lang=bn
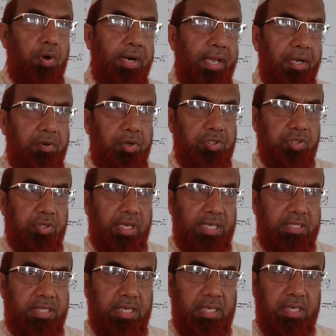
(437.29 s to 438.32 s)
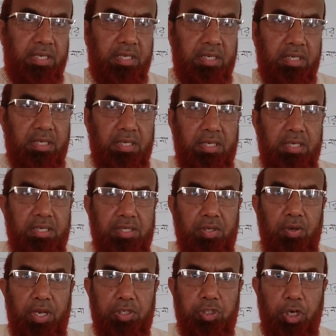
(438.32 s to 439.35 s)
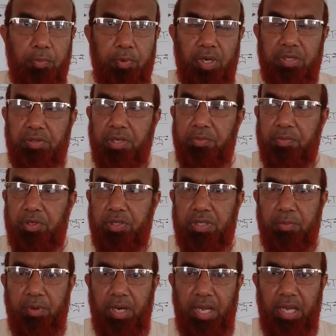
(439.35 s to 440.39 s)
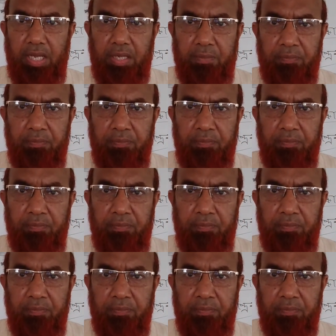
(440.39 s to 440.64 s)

অনেক রচনা আছে সেগুলো সবগুলো তো এই মুহূর্তে বলা